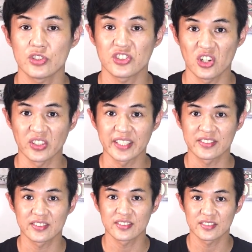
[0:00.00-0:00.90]
そうで
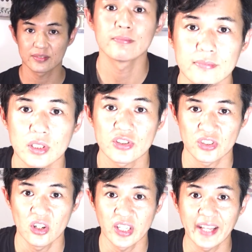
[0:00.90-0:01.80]
す
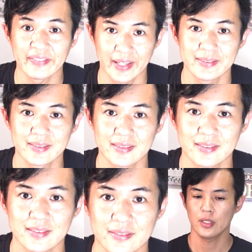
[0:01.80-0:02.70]
そうなんです
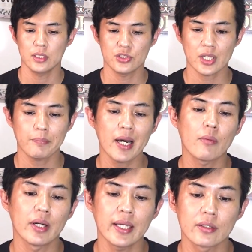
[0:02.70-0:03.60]

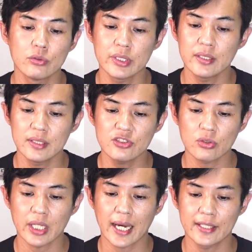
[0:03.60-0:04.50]
ジャパンはね
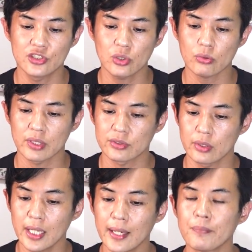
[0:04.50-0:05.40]
グリーンリストに入っちょるんです
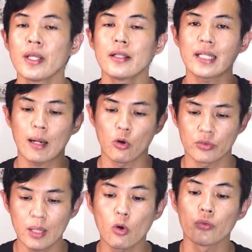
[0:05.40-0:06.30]
よねだも
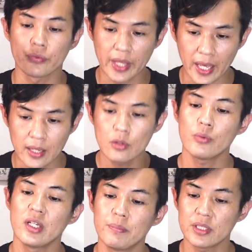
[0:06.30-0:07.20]
んでもって
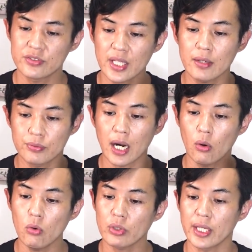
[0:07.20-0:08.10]
フィリピン政府が
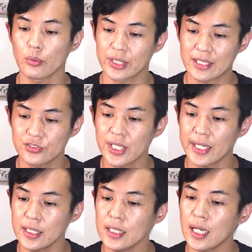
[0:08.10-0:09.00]
OK を出す
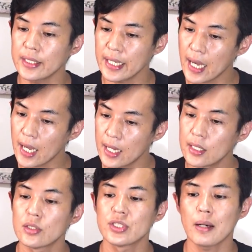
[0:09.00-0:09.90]
や否や
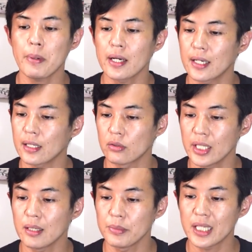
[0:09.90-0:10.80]
ジャパンからの
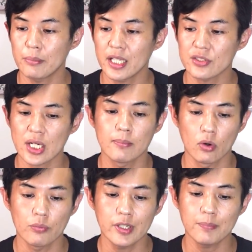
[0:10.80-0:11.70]
ね南ナシャン
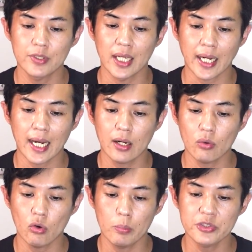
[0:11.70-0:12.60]
もフィリピンへ観
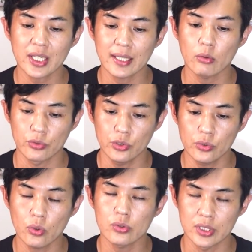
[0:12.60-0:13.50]
光ビザでの
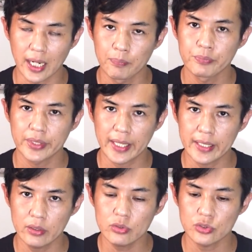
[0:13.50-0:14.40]
入国がで
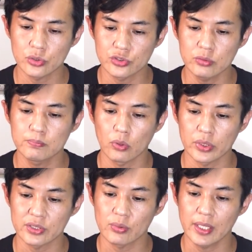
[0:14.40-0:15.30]
きるっちゅう寸法
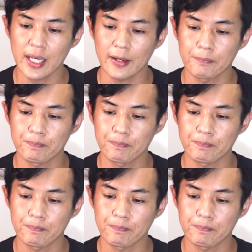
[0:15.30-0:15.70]
ですわね